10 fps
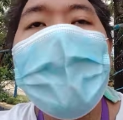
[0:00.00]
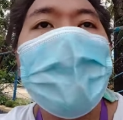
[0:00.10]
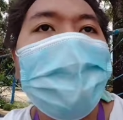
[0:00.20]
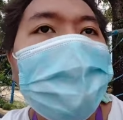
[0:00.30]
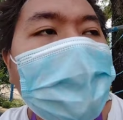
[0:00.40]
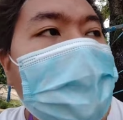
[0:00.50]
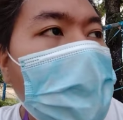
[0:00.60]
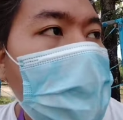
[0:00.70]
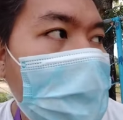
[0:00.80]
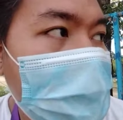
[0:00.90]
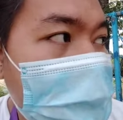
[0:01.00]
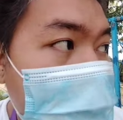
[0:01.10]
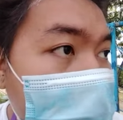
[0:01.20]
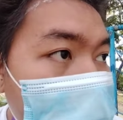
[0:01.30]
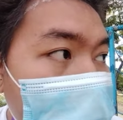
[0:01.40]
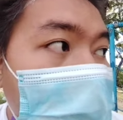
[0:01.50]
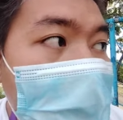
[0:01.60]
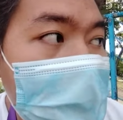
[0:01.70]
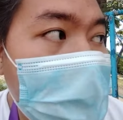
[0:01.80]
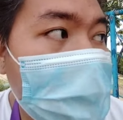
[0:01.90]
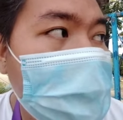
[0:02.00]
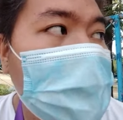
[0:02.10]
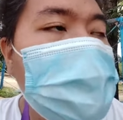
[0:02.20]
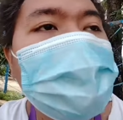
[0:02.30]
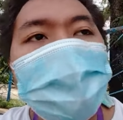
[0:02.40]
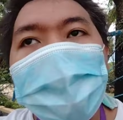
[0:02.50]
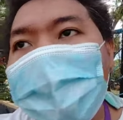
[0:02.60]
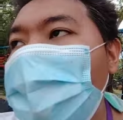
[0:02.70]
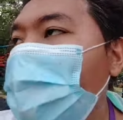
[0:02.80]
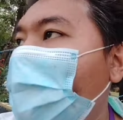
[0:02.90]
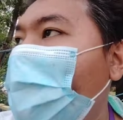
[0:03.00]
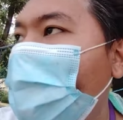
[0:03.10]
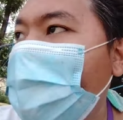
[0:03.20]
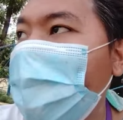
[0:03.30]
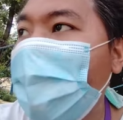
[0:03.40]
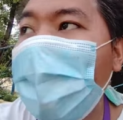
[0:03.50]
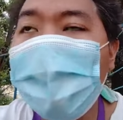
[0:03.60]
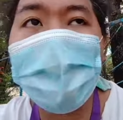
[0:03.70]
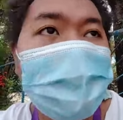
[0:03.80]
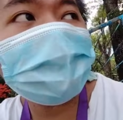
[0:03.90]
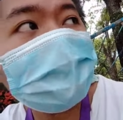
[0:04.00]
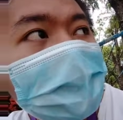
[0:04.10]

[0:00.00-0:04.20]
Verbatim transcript: May 21 Saturday So, last time, May 15.